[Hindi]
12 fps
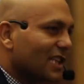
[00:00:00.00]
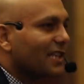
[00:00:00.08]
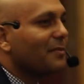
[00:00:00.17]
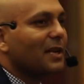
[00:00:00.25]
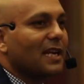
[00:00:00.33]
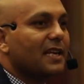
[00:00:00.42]

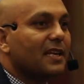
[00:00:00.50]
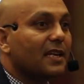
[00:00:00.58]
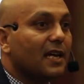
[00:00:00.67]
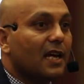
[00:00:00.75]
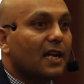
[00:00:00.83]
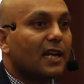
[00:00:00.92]
जल्दी मिलेगी
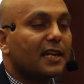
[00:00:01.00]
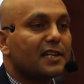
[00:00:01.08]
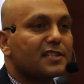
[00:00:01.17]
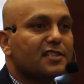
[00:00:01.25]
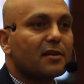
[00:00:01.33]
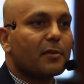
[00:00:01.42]

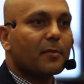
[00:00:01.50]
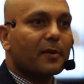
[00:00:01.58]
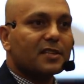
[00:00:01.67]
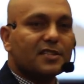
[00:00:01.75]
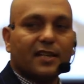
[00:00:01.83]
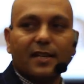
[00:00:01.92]
लेकिन
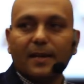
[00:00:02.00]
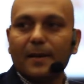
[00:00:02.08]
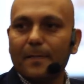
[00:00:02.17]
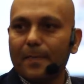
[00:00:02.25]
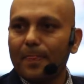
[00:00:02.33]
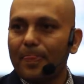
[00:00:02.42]
समर्पण
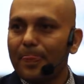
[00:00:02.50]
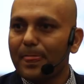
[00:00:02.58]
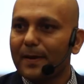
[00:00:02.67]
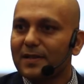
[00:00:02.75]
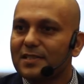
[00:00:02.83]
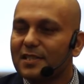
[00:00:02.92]
चाहिए
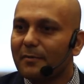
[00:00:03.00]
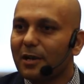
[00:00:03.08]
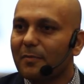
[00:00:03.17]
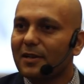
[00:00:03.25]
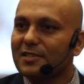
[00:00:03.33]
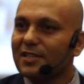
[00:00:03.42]

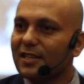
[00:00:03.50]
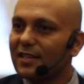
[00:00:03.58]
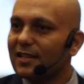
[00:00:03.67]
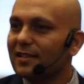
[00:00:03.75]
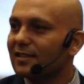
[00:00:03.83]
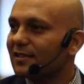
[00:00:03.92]
समर्पण
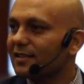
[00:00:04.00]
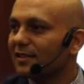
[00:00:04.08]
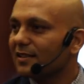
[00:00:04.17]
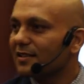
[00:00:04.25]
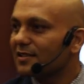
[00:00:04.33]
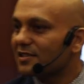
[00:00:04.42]
चाहिए
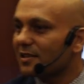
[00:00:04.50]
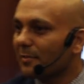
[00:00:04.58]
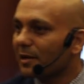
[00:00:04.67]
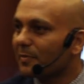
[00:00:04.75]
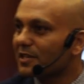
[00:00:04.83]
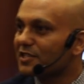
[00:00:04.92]

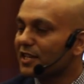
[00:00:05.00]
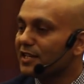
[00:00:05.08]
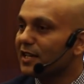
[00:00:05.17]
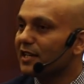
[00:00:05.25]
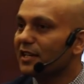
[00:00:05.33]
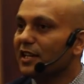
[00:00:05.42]
समर्पण
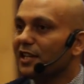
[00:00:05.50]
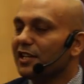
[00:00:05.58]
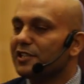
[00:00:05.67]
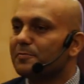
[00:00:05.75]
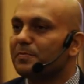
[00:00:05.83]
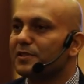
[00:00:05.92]
चाहिए
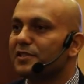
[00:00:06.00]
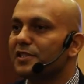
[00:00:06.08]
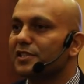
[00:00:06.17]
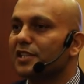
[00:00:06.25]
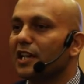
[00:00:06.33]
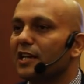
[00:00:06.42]
इस
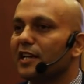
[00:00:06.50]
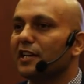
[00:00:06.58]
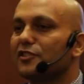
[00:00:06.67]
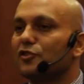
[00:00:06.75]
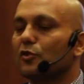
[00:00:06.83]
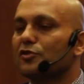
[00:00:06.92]
बिजनेस के लिए
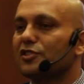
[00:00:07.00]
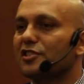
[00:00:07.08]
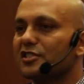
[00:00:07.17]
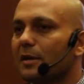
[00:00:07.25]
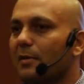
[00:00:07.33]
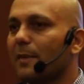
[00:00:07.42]
जो
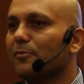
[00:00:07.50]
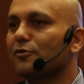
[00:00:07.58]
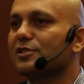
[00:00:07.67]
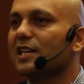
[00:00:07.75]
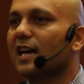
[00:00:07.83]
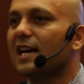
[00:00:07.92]
सिस्टम
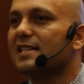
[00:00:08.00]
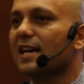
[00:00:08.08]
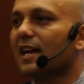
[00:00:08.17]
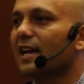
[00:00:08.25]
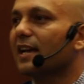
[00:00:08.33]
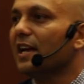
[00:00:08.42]
आपको सिखाया
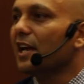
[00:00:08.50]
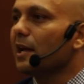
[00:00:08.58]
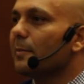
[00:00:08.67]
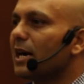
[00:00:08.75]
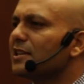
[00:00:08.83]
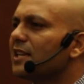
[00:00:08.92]
जा रहा है
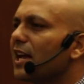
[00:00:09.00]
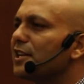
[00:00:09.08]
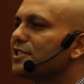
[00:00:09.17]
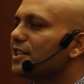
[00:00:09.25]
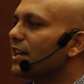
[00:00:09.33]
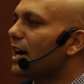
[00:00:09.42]

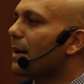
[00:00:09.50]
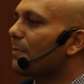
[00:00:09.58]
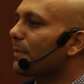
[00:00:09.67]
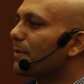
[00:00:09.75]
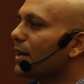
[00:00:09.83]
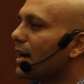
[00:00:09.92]
ईमानदारी से
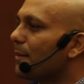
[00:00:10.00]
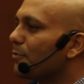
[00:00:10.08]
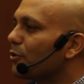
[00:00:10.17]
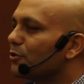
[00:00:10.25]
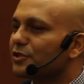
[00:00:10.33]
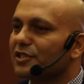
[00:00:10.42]
आप अपने आप
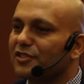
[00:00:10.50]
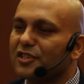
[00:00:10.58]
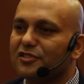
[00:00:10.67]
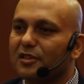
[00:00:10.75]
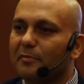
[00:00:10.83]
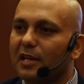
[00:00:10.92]
को उस
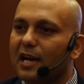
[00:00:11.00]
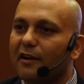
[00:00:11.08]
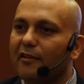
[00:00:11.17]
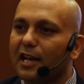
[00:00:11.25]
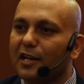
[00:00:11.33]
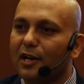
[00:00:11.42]
सिस्टम के
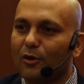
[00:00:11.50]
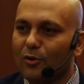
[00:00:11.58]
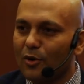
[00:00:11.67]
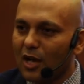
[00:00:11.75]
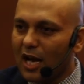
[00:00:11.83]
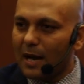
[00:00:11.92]
हवाले
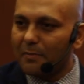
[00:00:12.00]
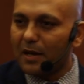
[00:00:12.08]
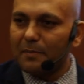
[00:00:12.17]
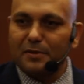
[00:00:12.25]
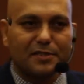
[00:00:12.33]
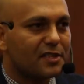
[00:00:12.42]
करो
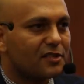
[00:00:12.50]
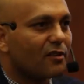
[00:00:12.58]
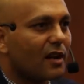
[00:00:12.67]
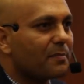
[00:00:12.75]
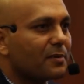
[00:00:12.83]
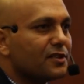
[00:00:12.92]
आपका बिजनेस
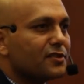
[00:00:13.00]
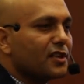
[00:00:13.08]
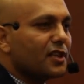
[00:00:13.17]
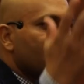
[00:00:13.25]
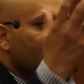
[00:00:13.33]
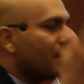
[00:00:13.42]
और आपकी
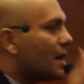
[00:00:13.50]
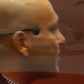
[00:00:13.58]
ज़िंदगी में